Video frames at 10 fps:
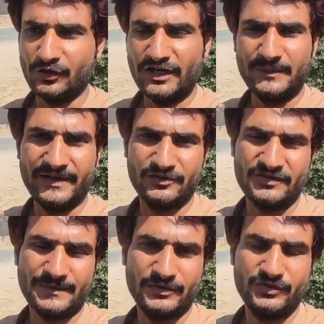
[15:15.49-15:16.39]
ऑयल पेंट
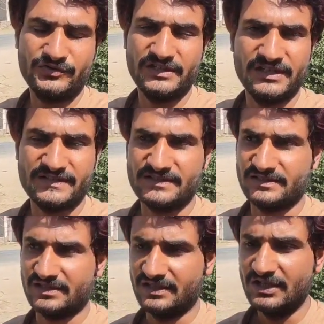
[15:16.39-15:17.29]
उसमें तो यूज़ नहीं कर
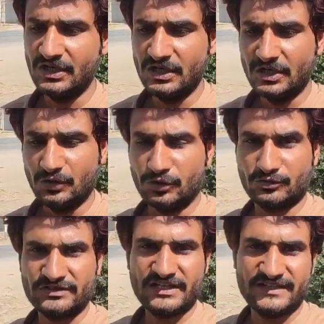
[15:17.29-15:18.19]
सकते और
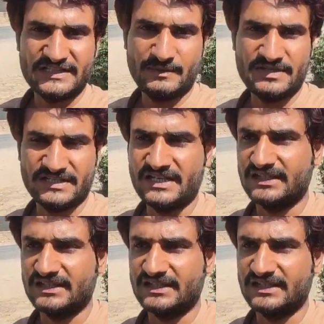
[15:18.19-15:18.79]
उसका खर्चा भी ज़्यादा